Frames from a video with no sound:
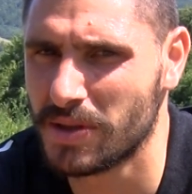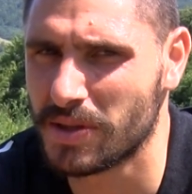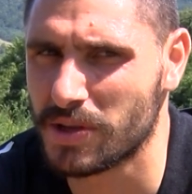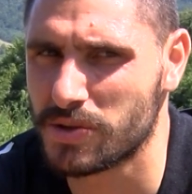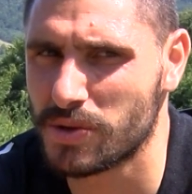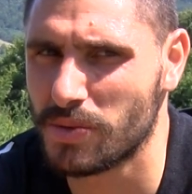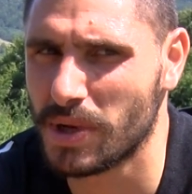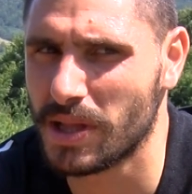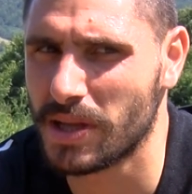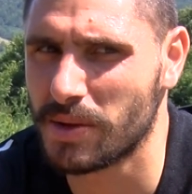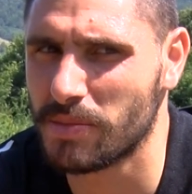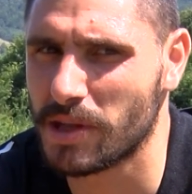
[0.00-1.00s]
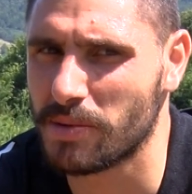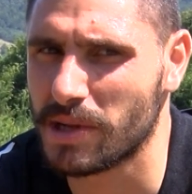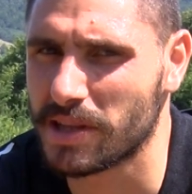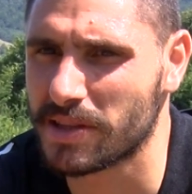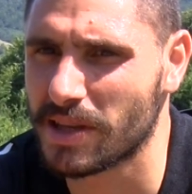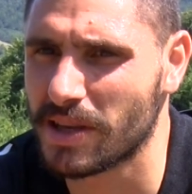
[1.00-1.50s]
tecrübelerimle
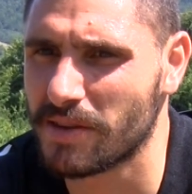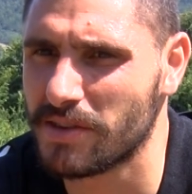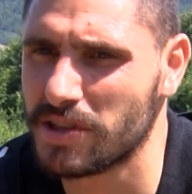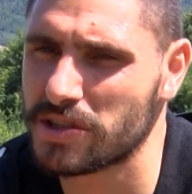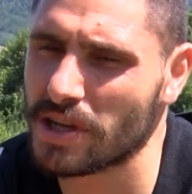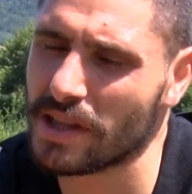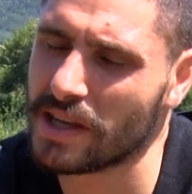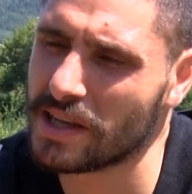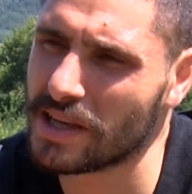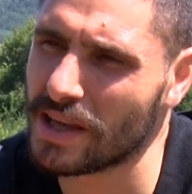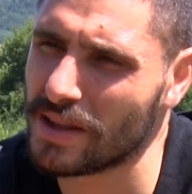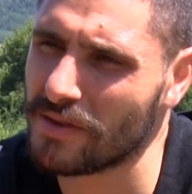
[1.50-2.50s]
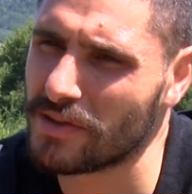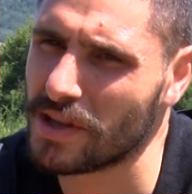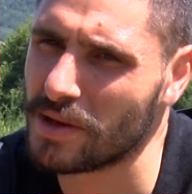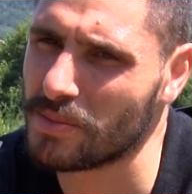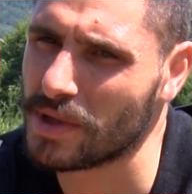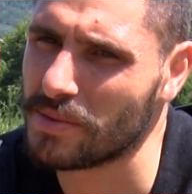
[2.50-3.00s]
birlikte ve inşallah yeni
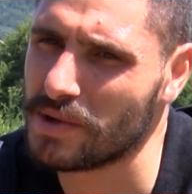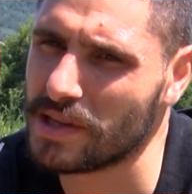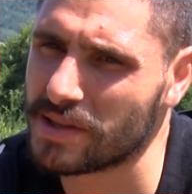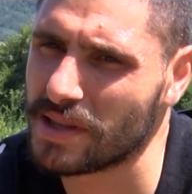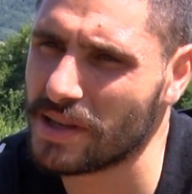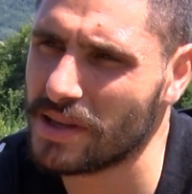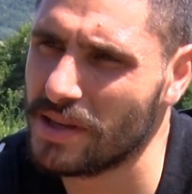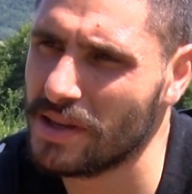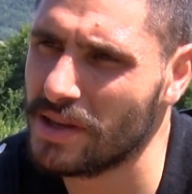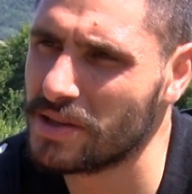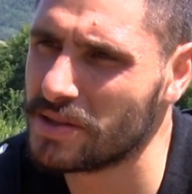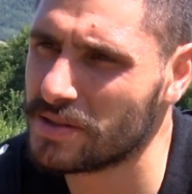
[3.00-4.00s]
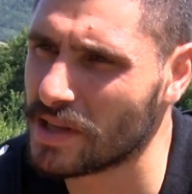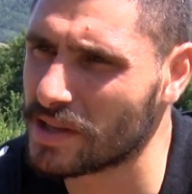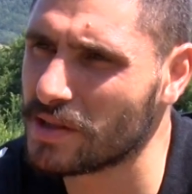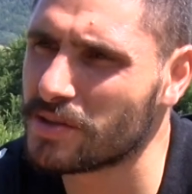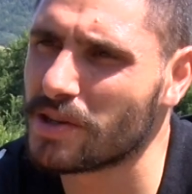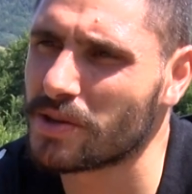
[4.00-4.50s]
hedeflerimle birlikte
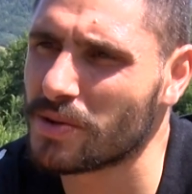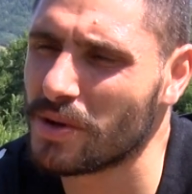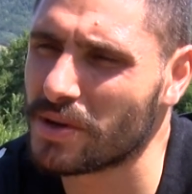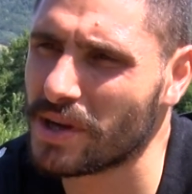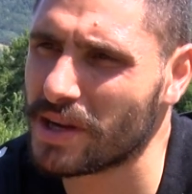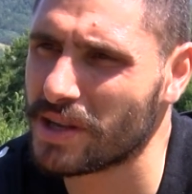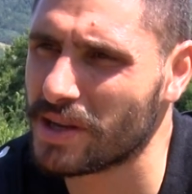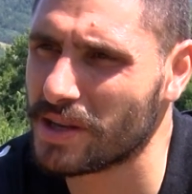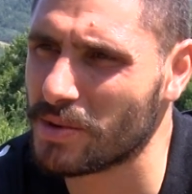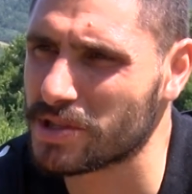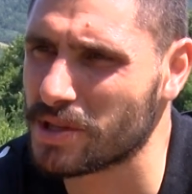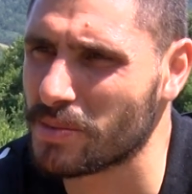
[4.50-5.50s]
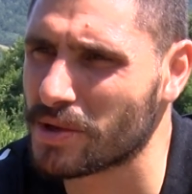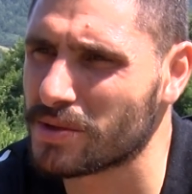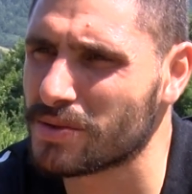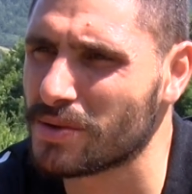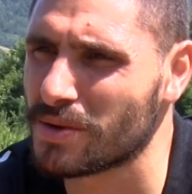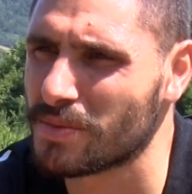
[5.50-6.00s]
teknik direktörlük kariyerine başlamak
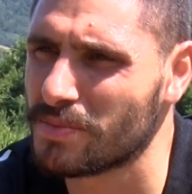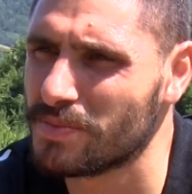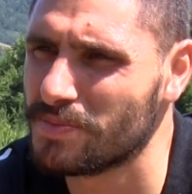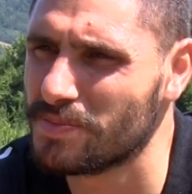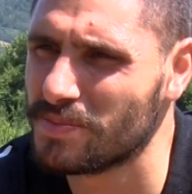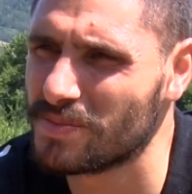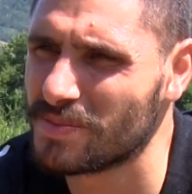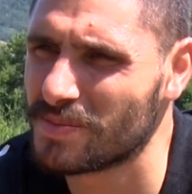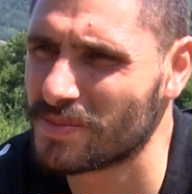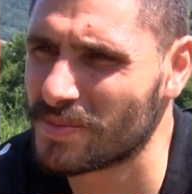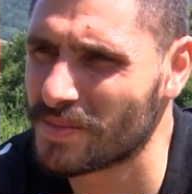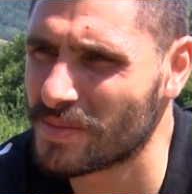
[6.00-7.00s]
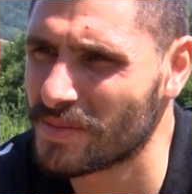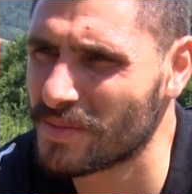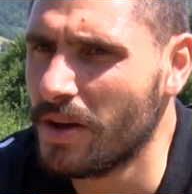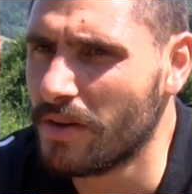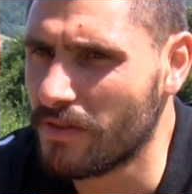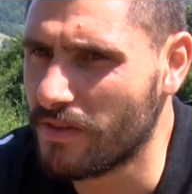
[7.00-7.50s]
istiyorum.
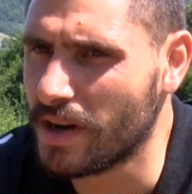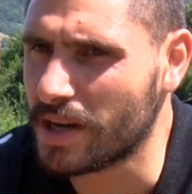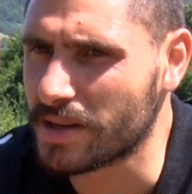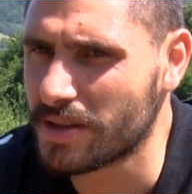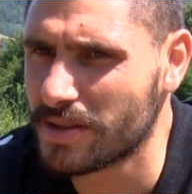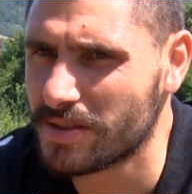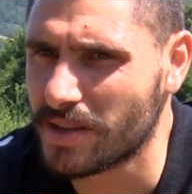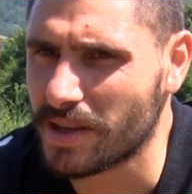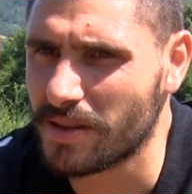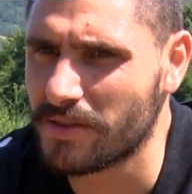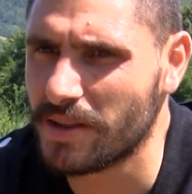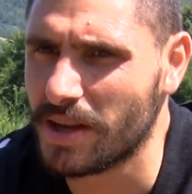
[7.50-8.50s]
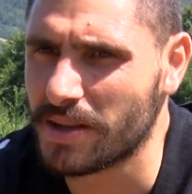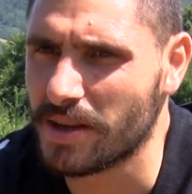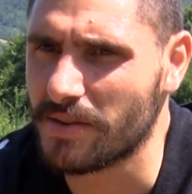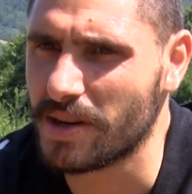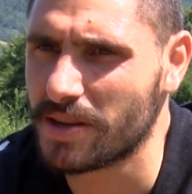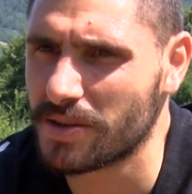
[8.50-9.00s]
Var, teklifler de
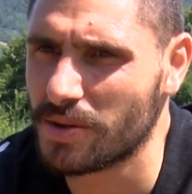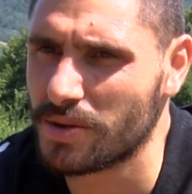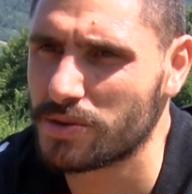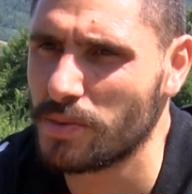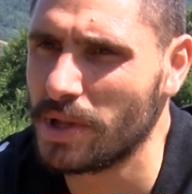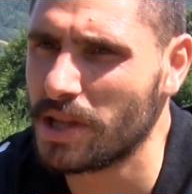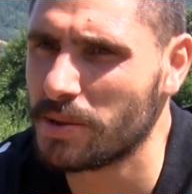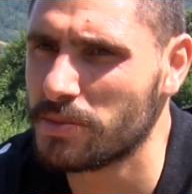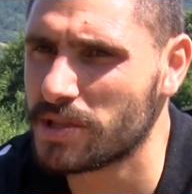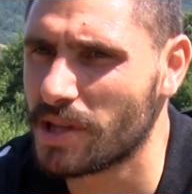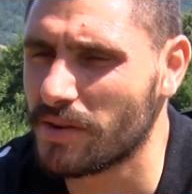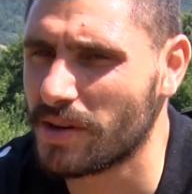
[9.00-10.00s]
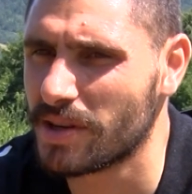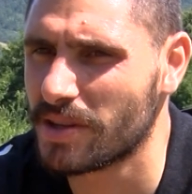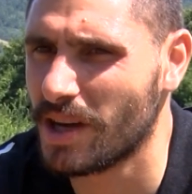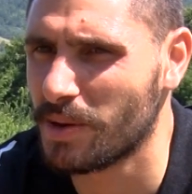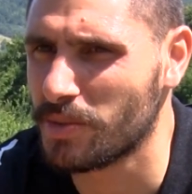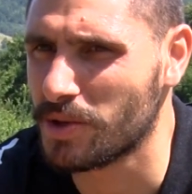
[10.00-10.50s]
var, görüşmelerimiz de var,
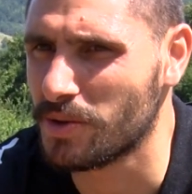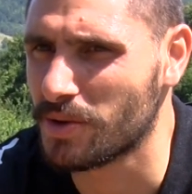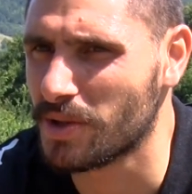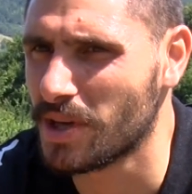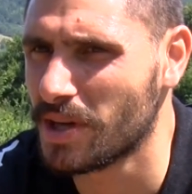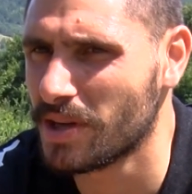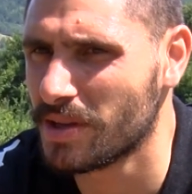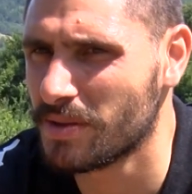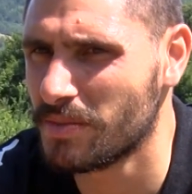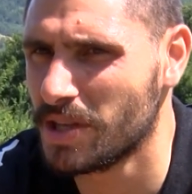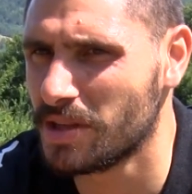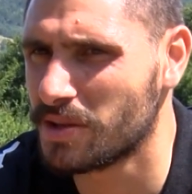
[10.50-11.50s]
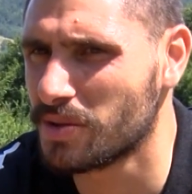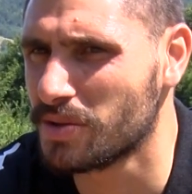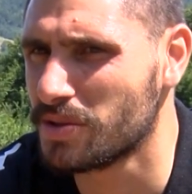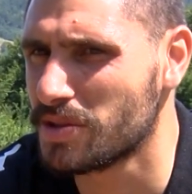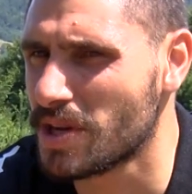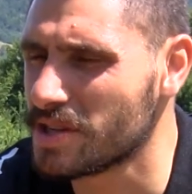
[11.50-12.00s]
devam ediyor da. Bir iki
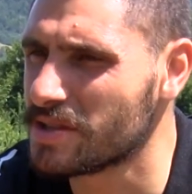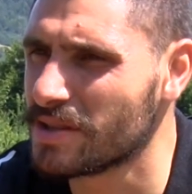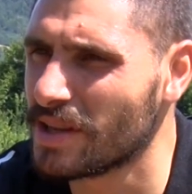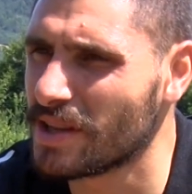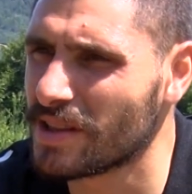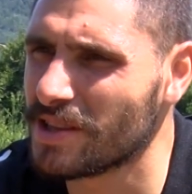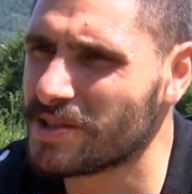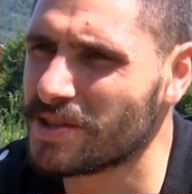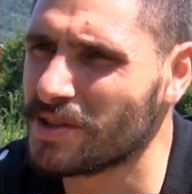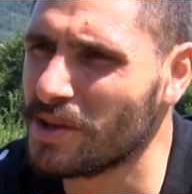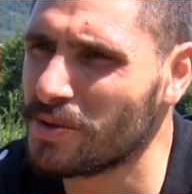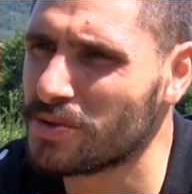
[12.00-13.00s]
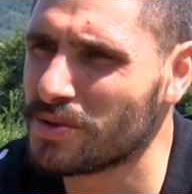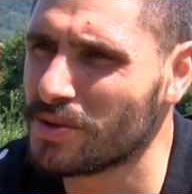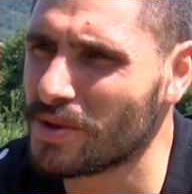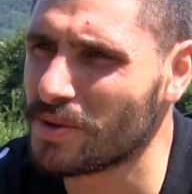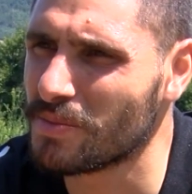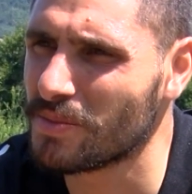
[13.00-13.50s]
gün içerisinde netleşir diye
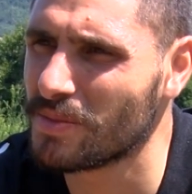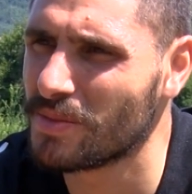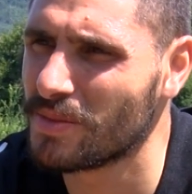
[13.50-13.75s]
düşünüyorum